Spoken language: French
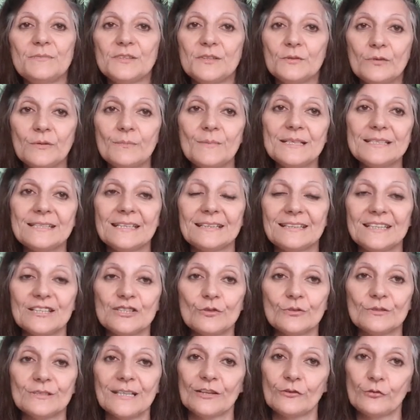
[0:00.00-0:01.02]
Il me dit, oui, mais c'était
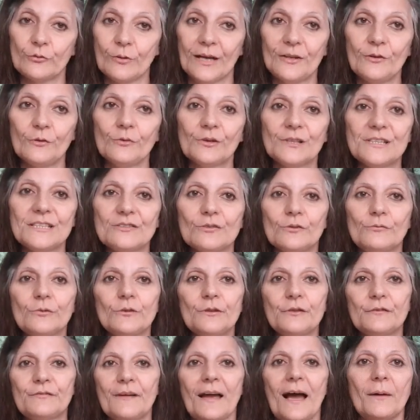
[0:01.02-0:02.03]
chose à toi. Donc, ils ont
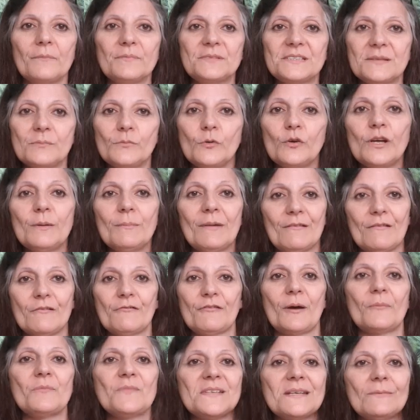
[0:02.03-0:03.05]
voulu te faire un petit mot. Il m'avait
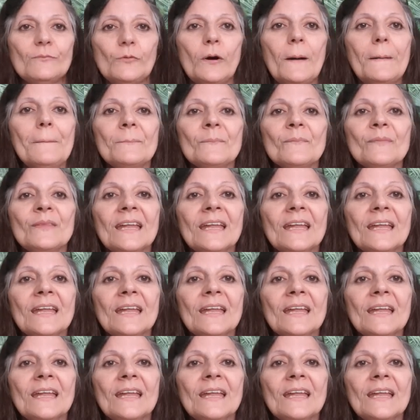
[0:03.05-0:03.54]
fait un petit mot.